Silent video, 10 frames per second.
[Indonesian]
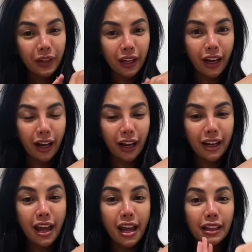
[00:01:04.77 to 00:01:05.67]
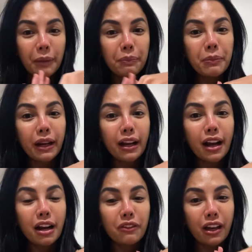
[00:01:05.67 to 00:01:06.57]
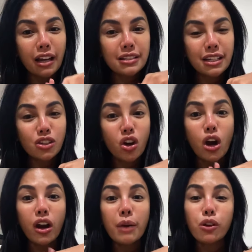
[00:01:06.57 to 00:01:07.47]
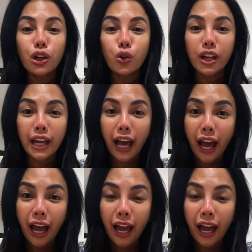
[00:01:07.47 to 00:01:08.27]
Ya kan? Tapi mereka klarifikasi seolah-olah mau dirukiah.